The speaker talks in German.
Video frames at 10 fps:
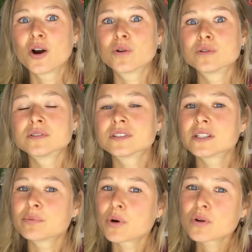Und
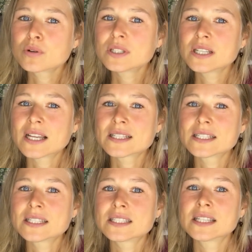äh, Brokkoli esse
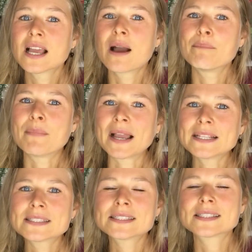ich
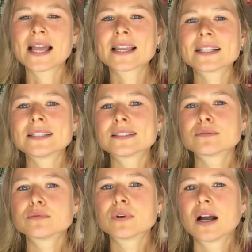meistens eigentlich
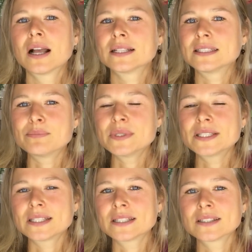so, dippe
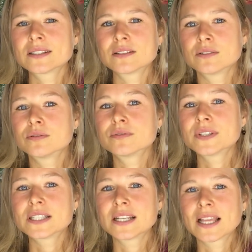ich den in
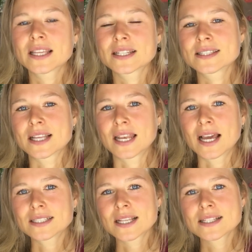irgendwelche leckeren
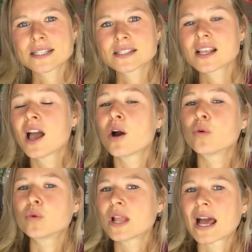Salatdressings
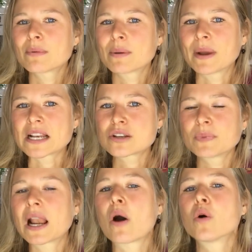oder aber
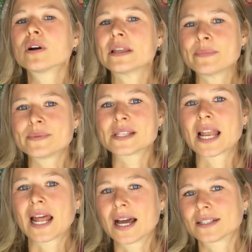manchmal auch in den
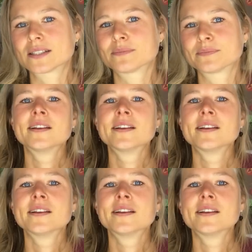Salat.